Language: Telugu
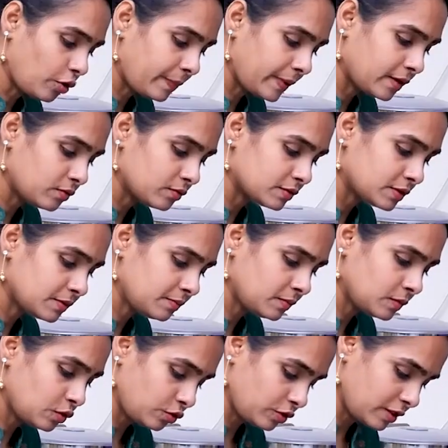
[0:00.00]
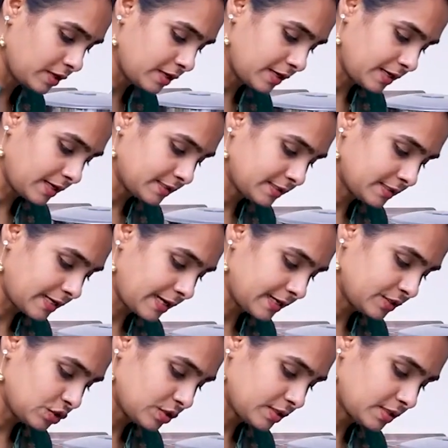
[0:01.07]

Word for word: టాపింగ్ కోసం కొద్దిగా నట్స్ని యాడ్